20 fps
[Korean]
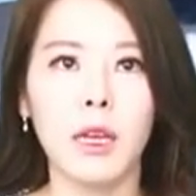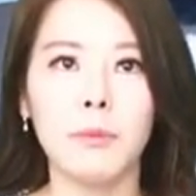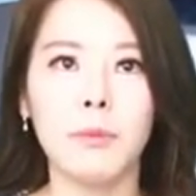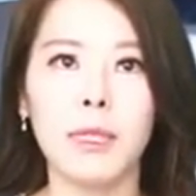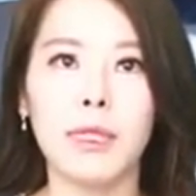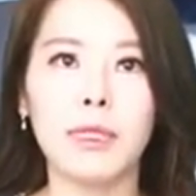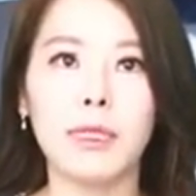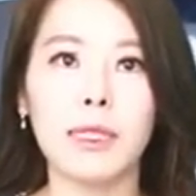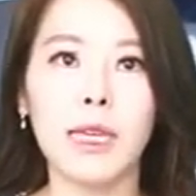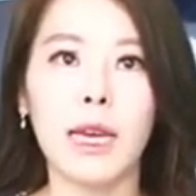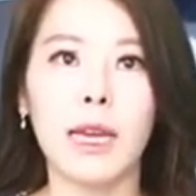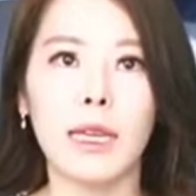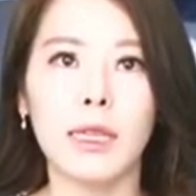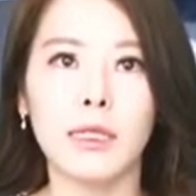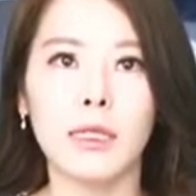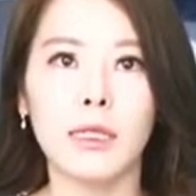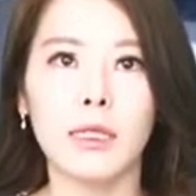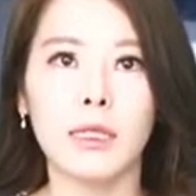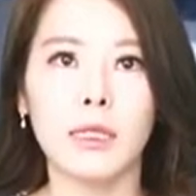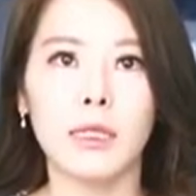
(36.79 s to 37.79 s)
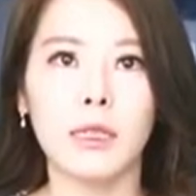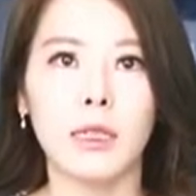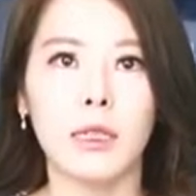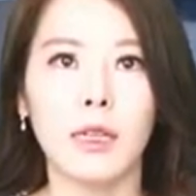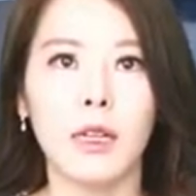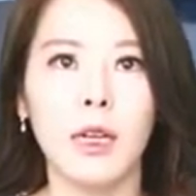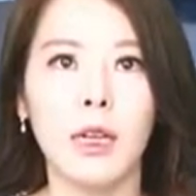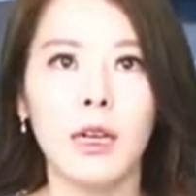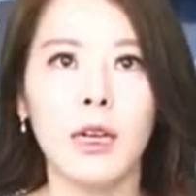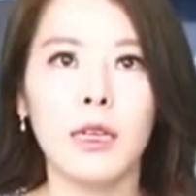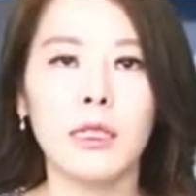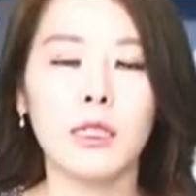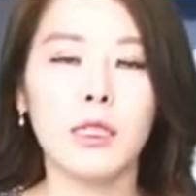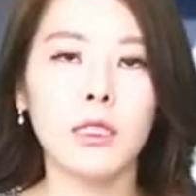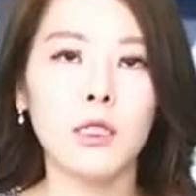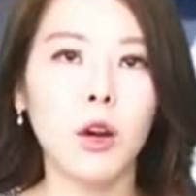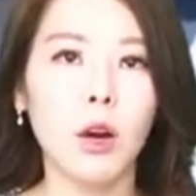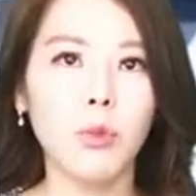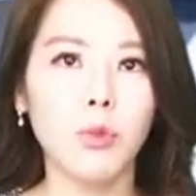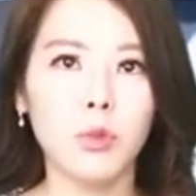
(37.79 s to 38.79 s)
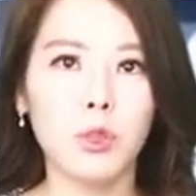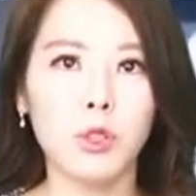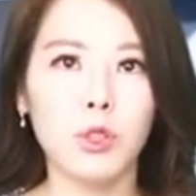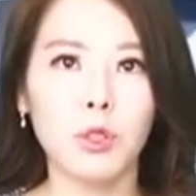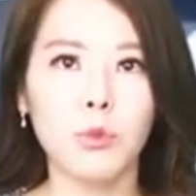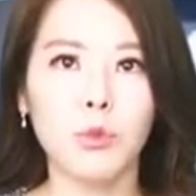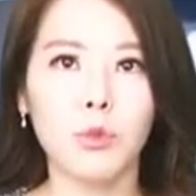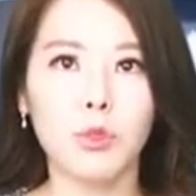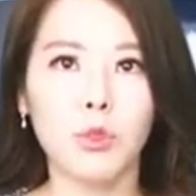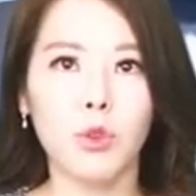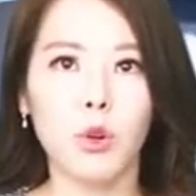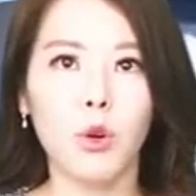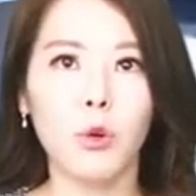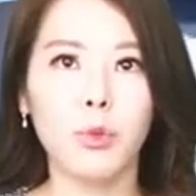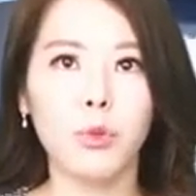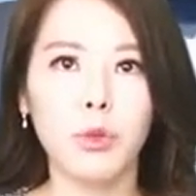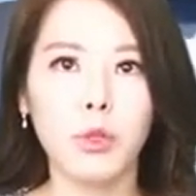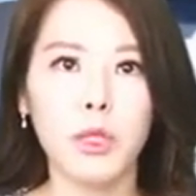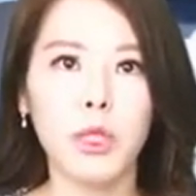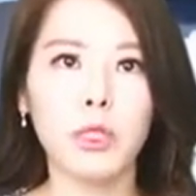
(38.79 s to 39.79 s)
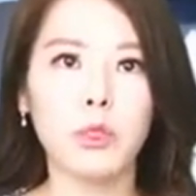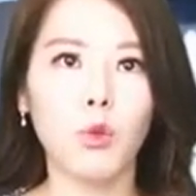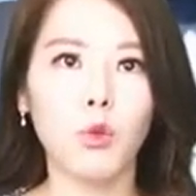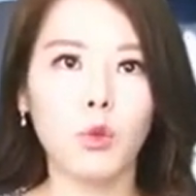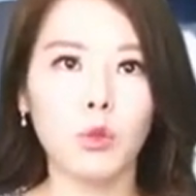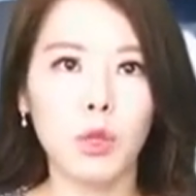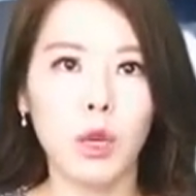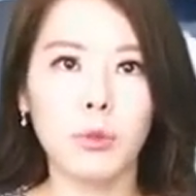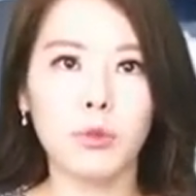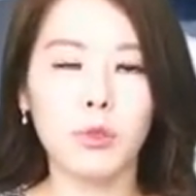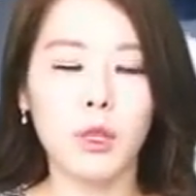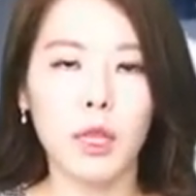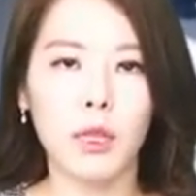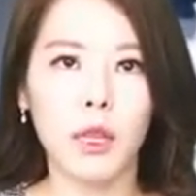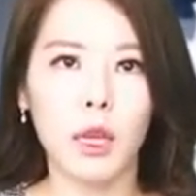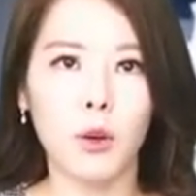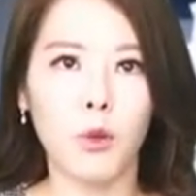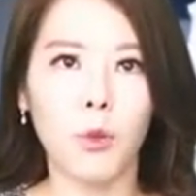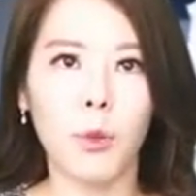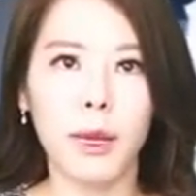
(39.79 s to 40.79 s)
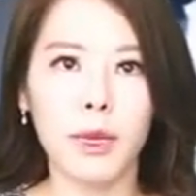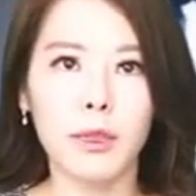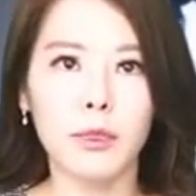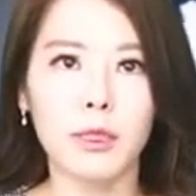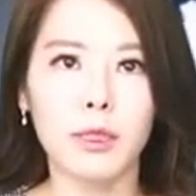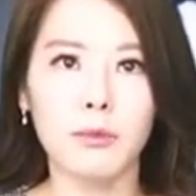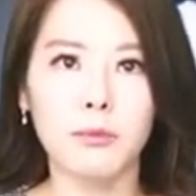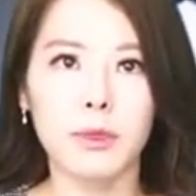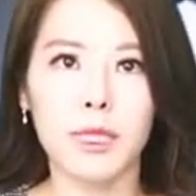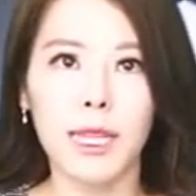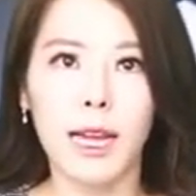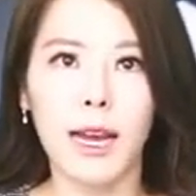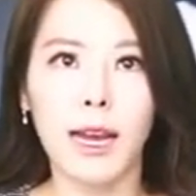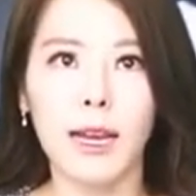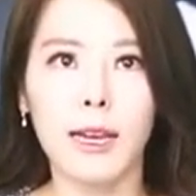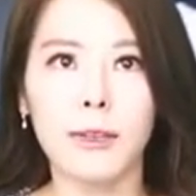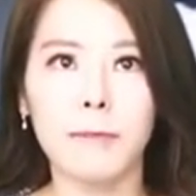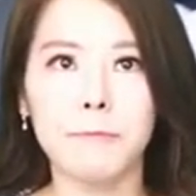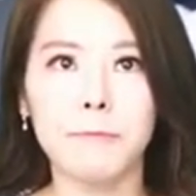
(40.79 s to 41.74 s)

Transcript: 피의자 A씨를 증거 불충분으로 불기소 처분했다고 밝혔습니다.